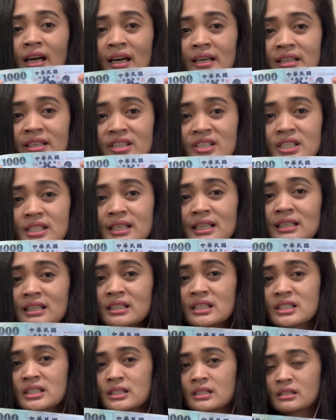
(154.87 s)
arrange
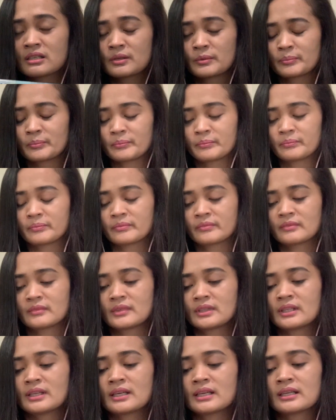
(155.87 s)
talaga siya
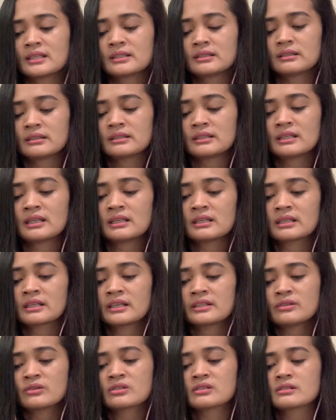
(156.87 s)
at
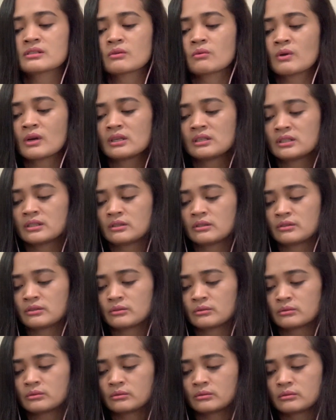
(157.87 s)
ilalagay nyo siya sa wallet
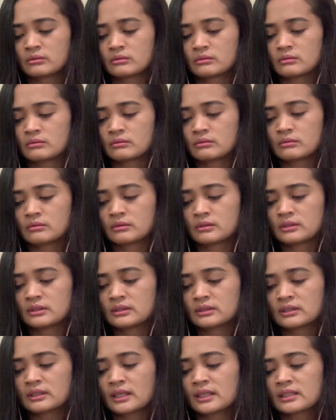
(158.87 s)
nyo.
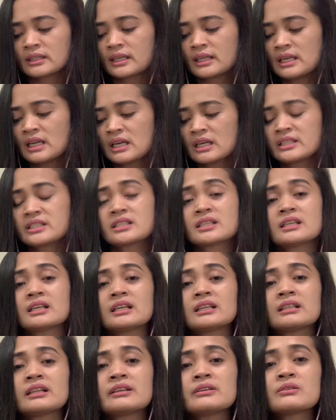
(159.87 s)
At kailangan siya
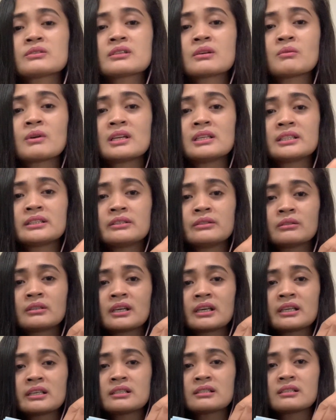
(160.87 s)
nakatayo sa wallet nyo
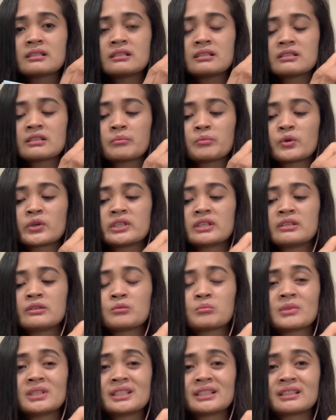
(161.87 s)
guys. Hindi siya pwede
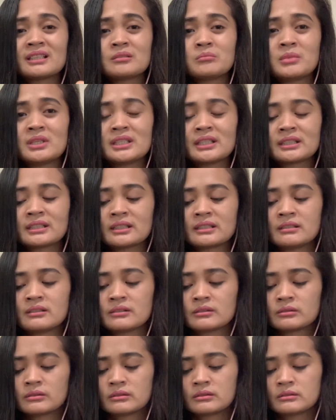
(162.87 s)
yung baliktad-baliktad
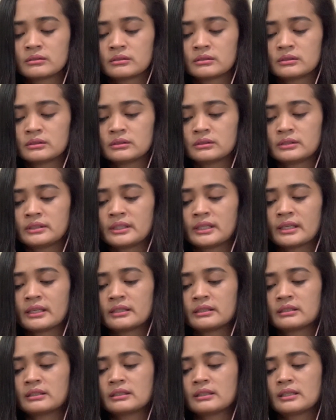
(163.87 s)
nyo.
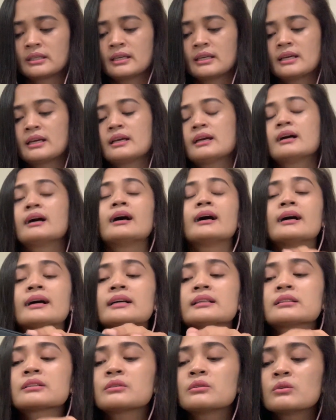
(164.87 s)
Yan.
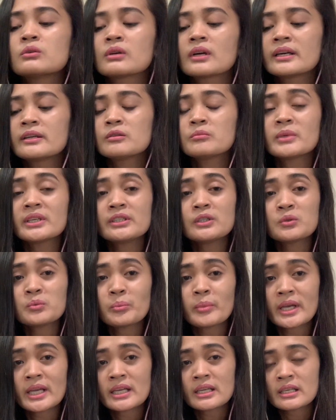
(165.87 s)
At kung ano man
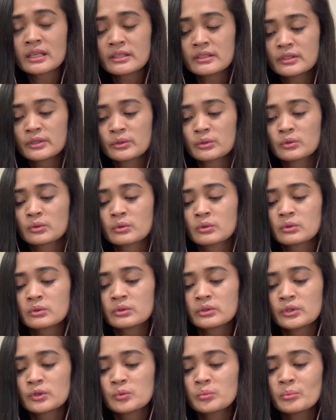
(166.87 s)
yung pera nyo,
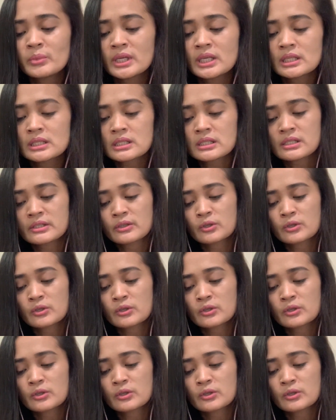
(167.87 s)
yung bills